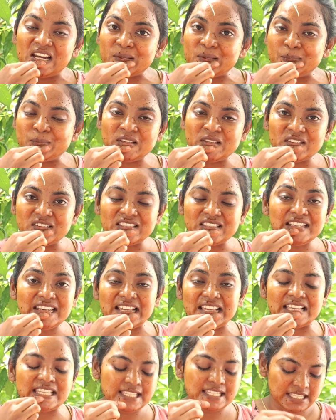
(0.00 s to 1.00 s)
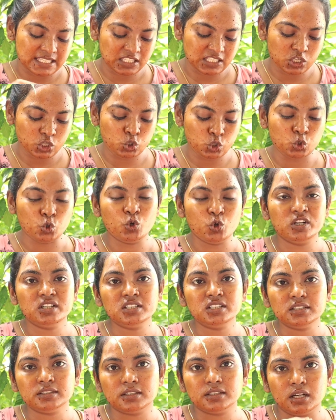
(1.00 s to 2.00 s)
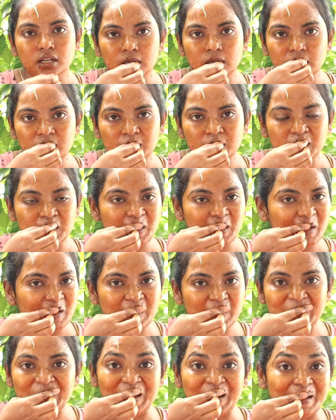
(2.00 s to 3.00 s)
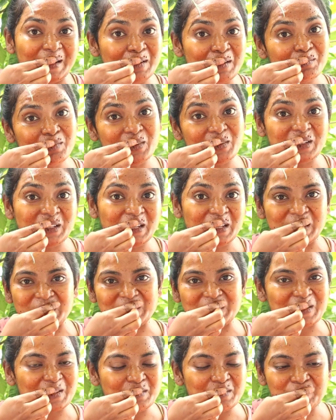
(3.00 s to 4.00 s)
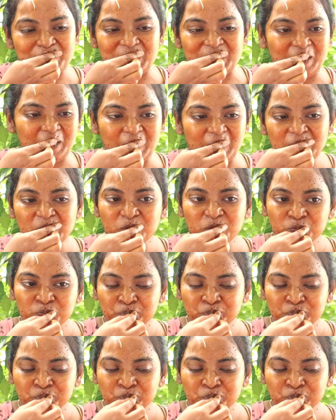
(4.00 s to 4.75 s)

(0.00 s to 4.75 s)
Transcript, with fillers: லிப்ஸுக்கு வந்து நீங்கள் ஜஸ்ட்டு சுகர் அண்ட் ஹனி போட்டு நீங்கள் ஸ்க்ரப் பண்ணலாம்